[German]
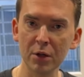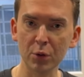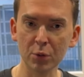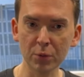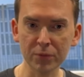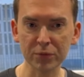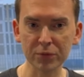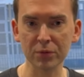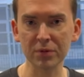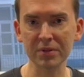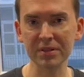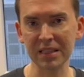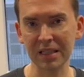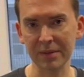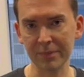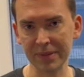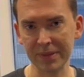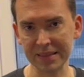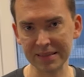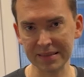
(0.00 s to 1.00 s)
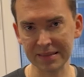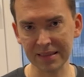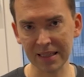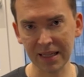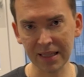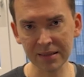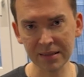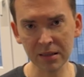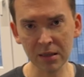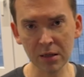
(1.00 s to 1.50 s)
ruft uns am besten
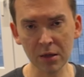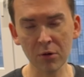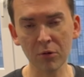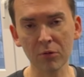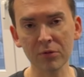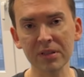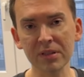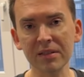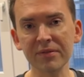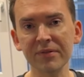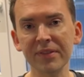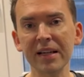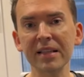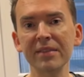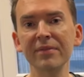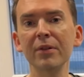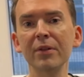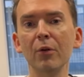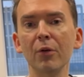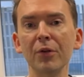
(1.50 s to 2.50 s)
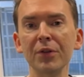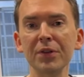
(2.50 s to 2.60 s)
an und dann werden wir